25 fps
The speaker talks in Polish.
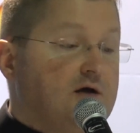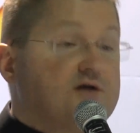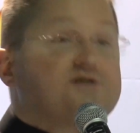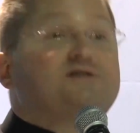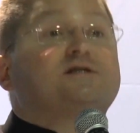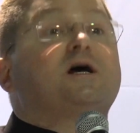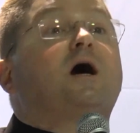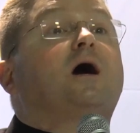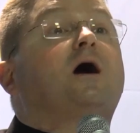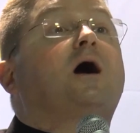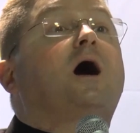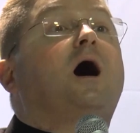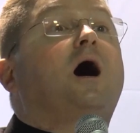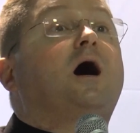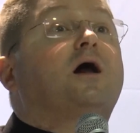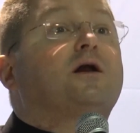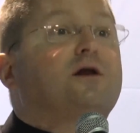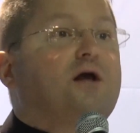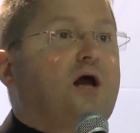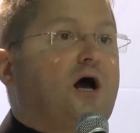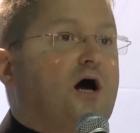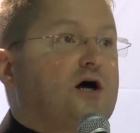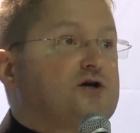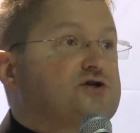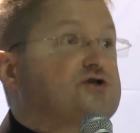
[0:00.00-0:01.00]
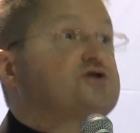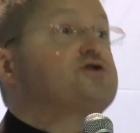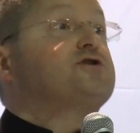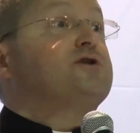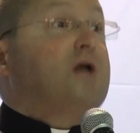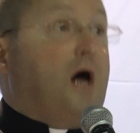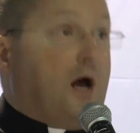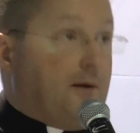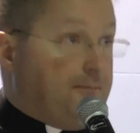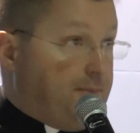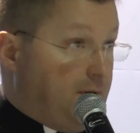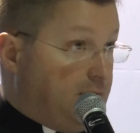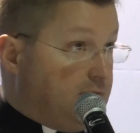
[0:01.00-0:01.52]
Zachariasz,
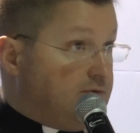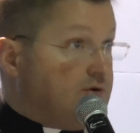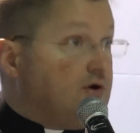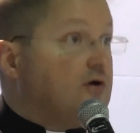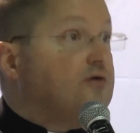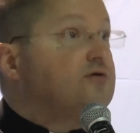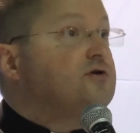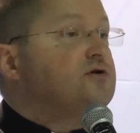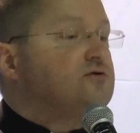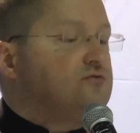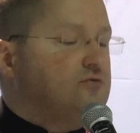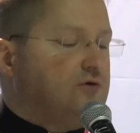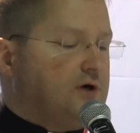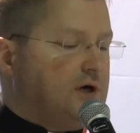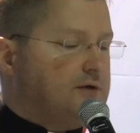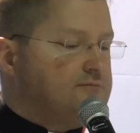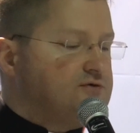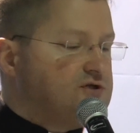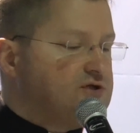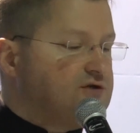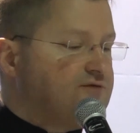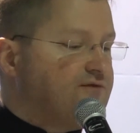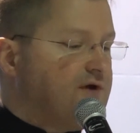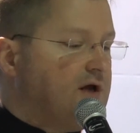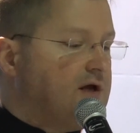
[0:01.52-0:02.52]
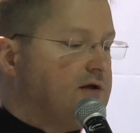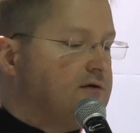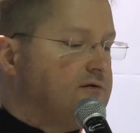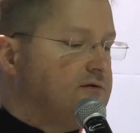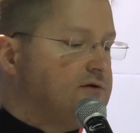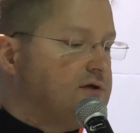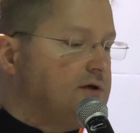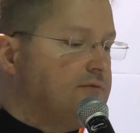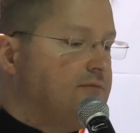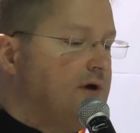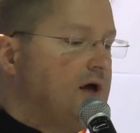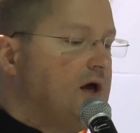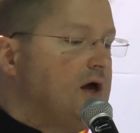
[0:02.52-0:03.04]
napełniony Duchem
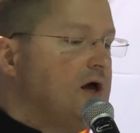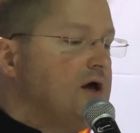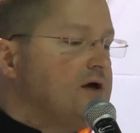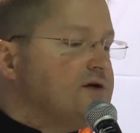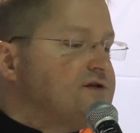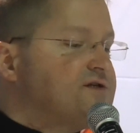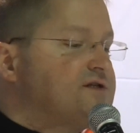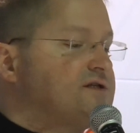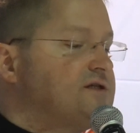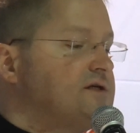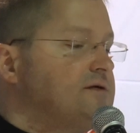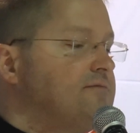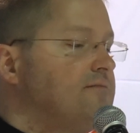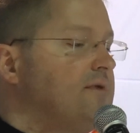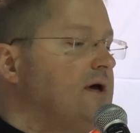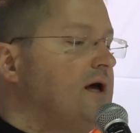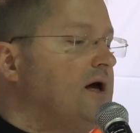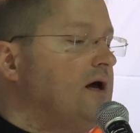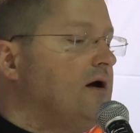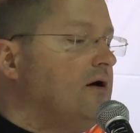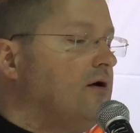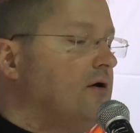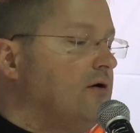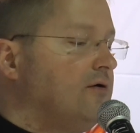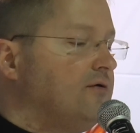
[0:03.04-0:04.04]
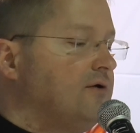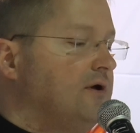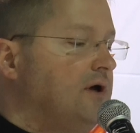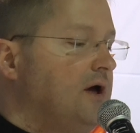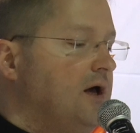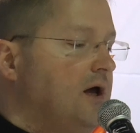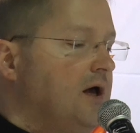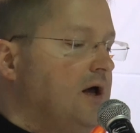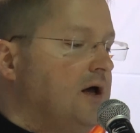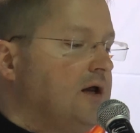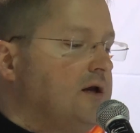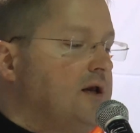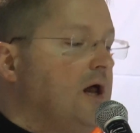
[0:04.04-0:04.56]
Świętym, Symeon,
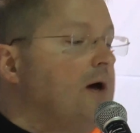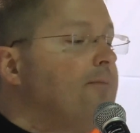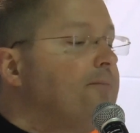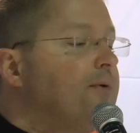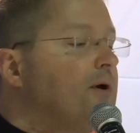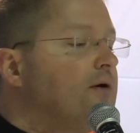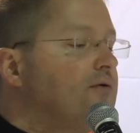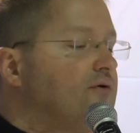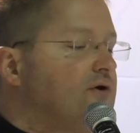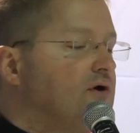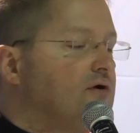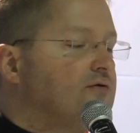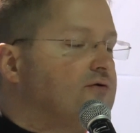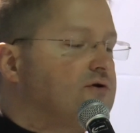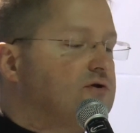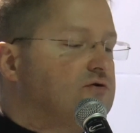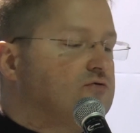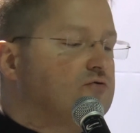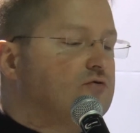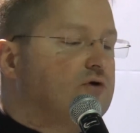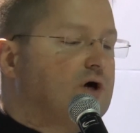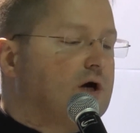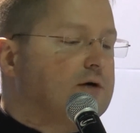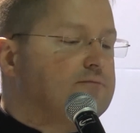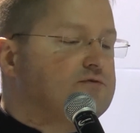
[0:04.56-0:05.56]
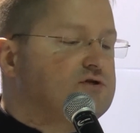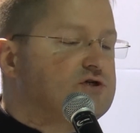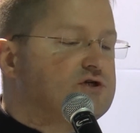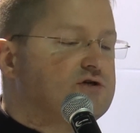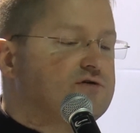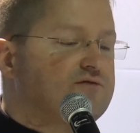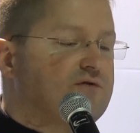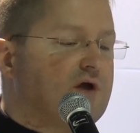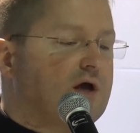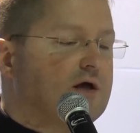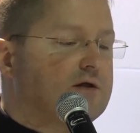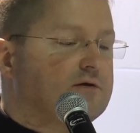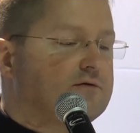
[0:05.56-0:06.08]
napełniony Duchem
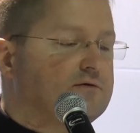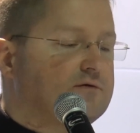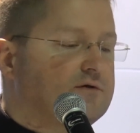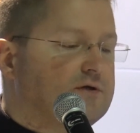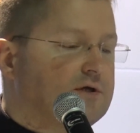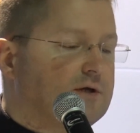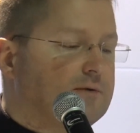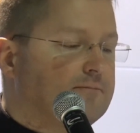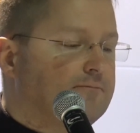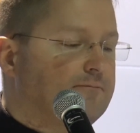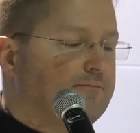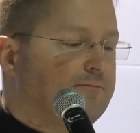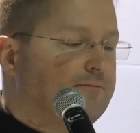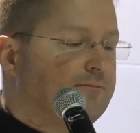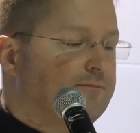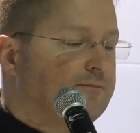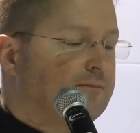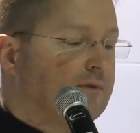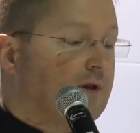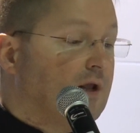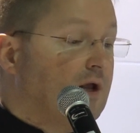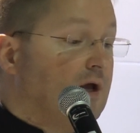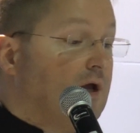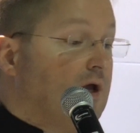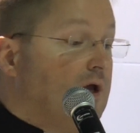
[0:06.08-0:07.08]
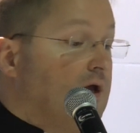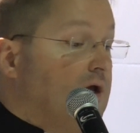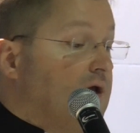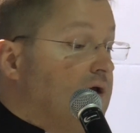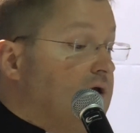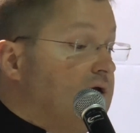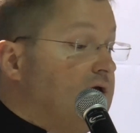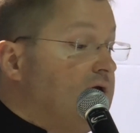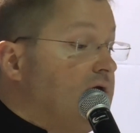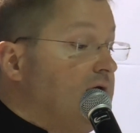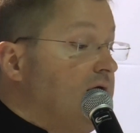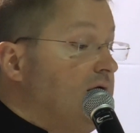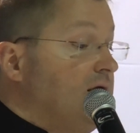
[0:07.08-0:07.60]
Świętym
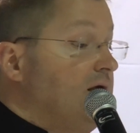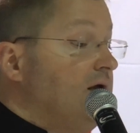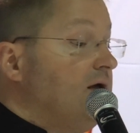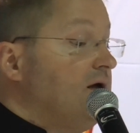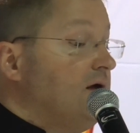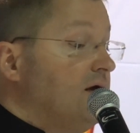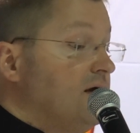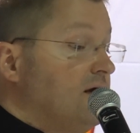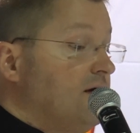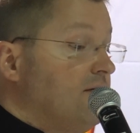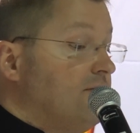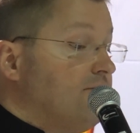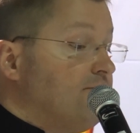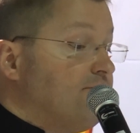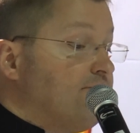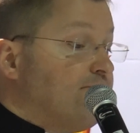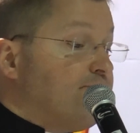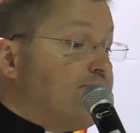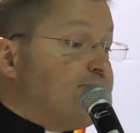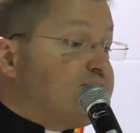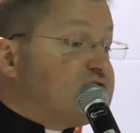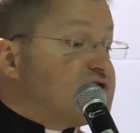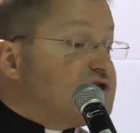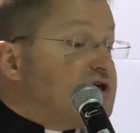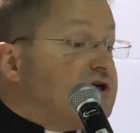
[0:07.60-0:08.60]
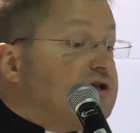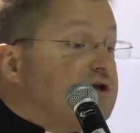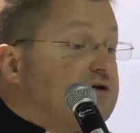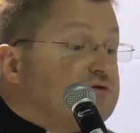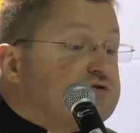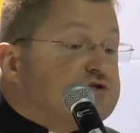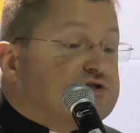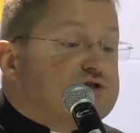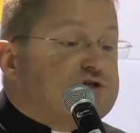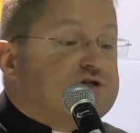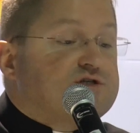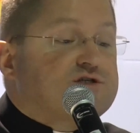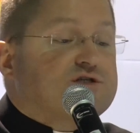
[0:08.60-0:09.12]
i przede
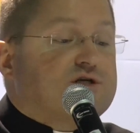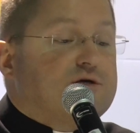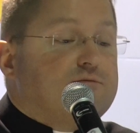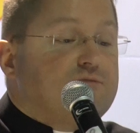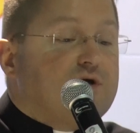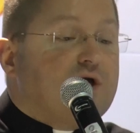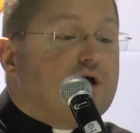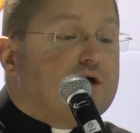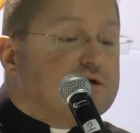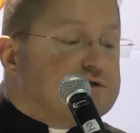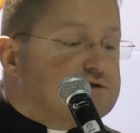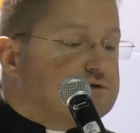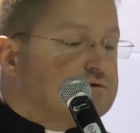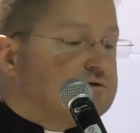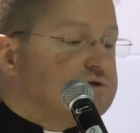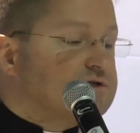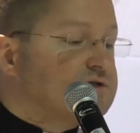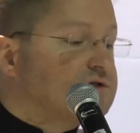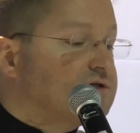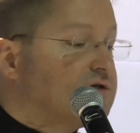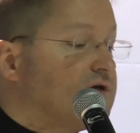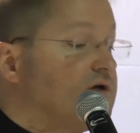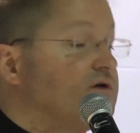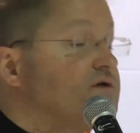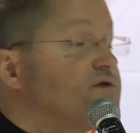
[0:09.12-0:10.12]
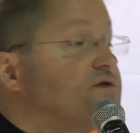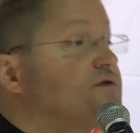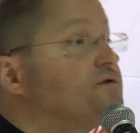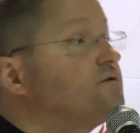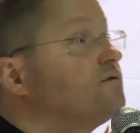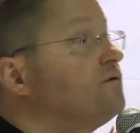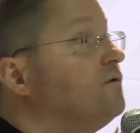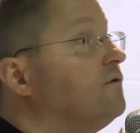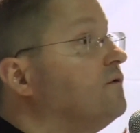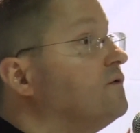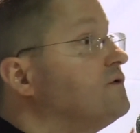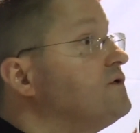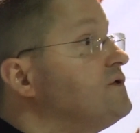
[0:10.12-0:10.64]
wszystkim Jezus
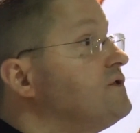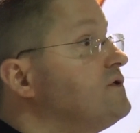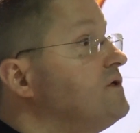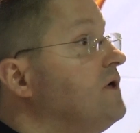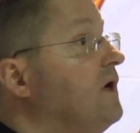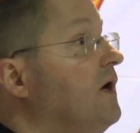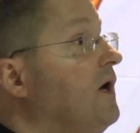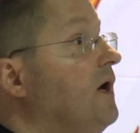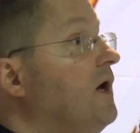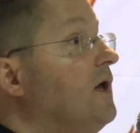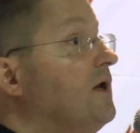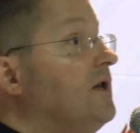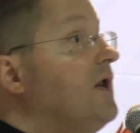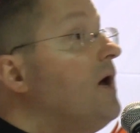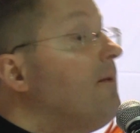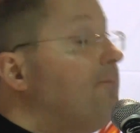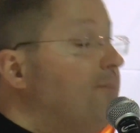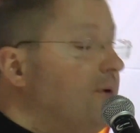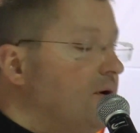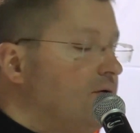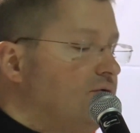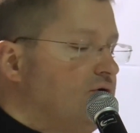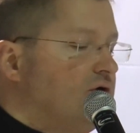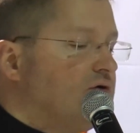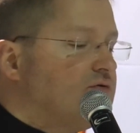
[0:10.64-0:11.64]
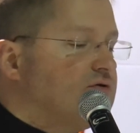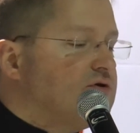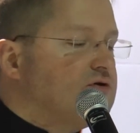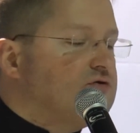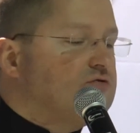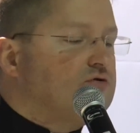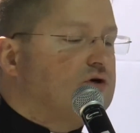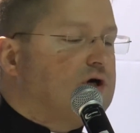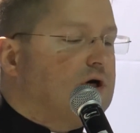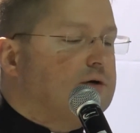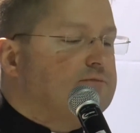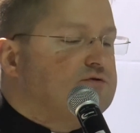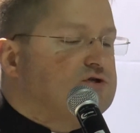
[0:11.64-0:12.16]
Chrystus, napełniony
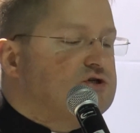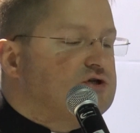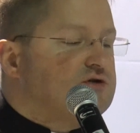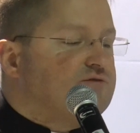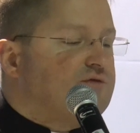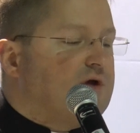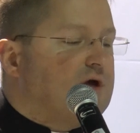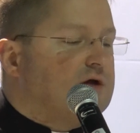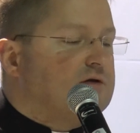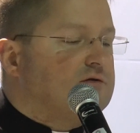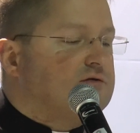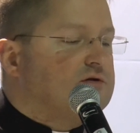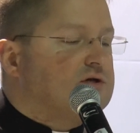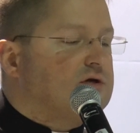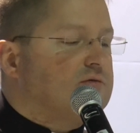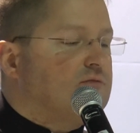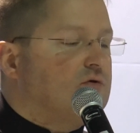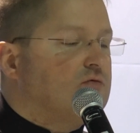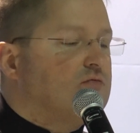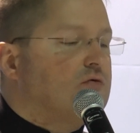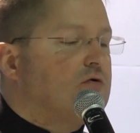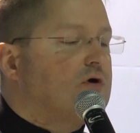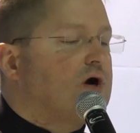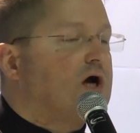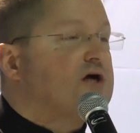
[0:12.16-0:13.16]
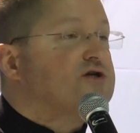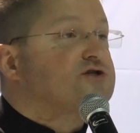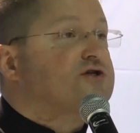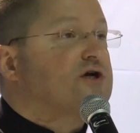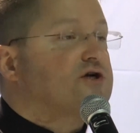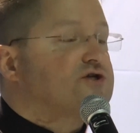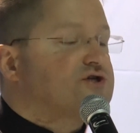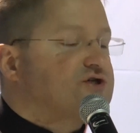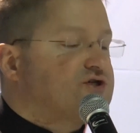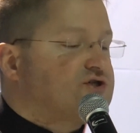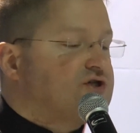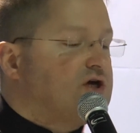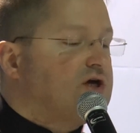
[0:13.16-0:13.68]
Duchem Świętym. U
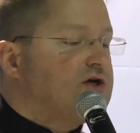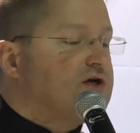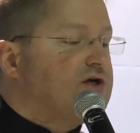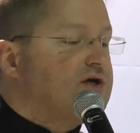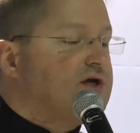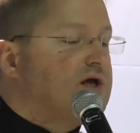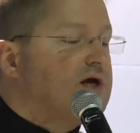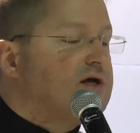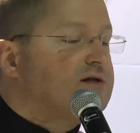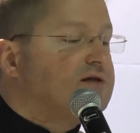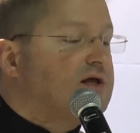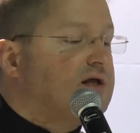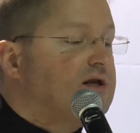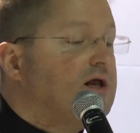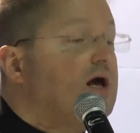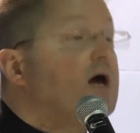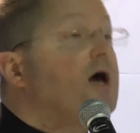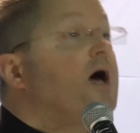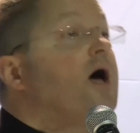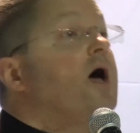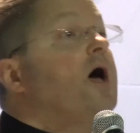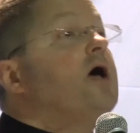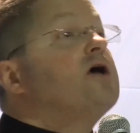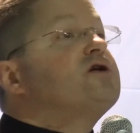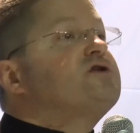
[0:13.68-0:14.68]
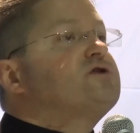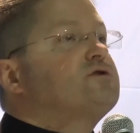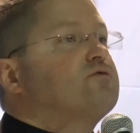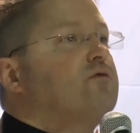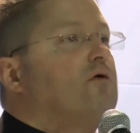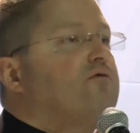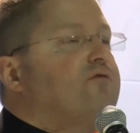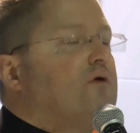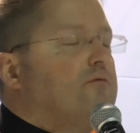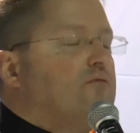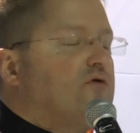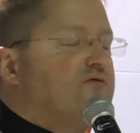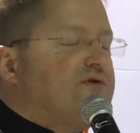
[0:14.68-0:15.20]
Łukasza 4:1
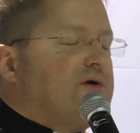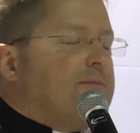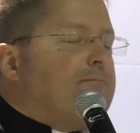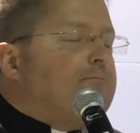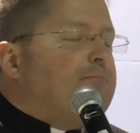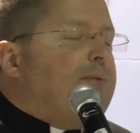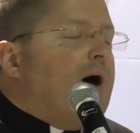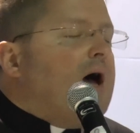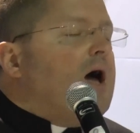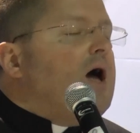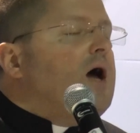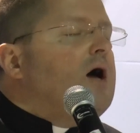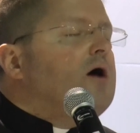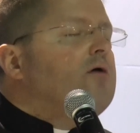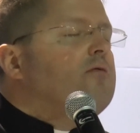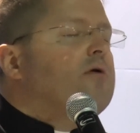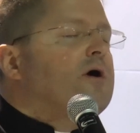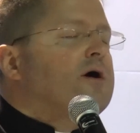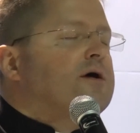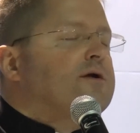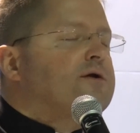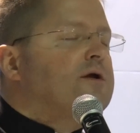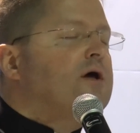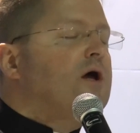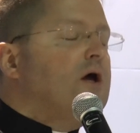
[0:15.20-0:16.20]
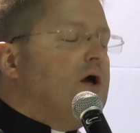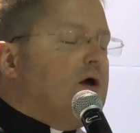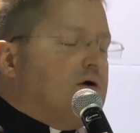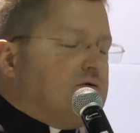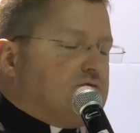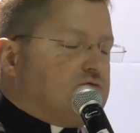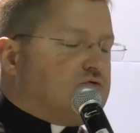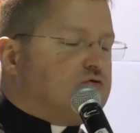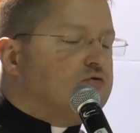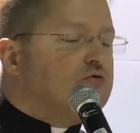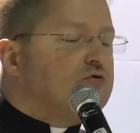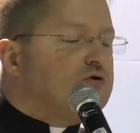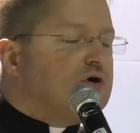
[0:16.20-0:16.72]
słowo mówi: pełen
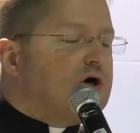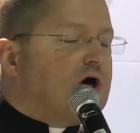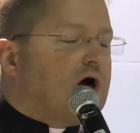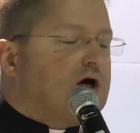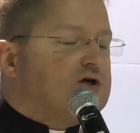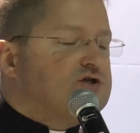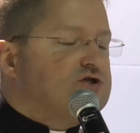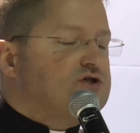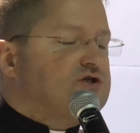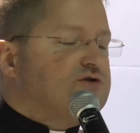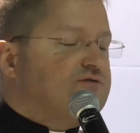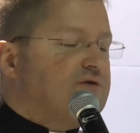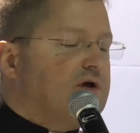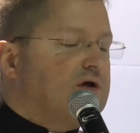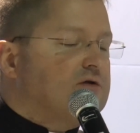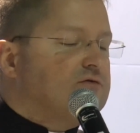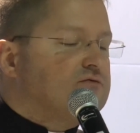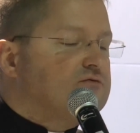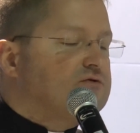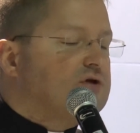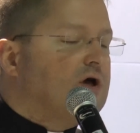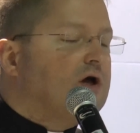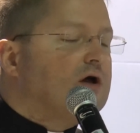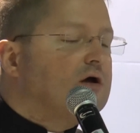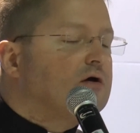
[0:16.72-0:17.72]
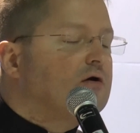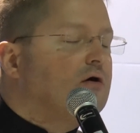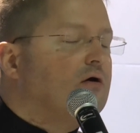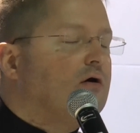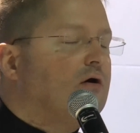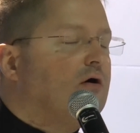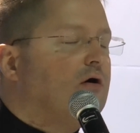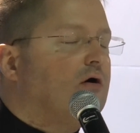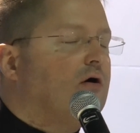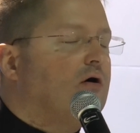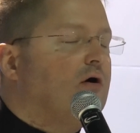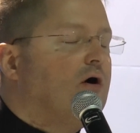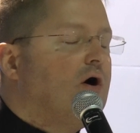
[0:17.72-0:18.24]
Ducha
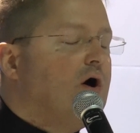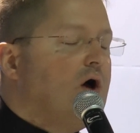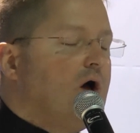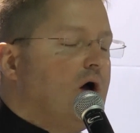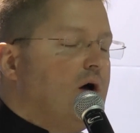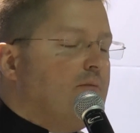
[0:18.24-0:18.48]
Świętego.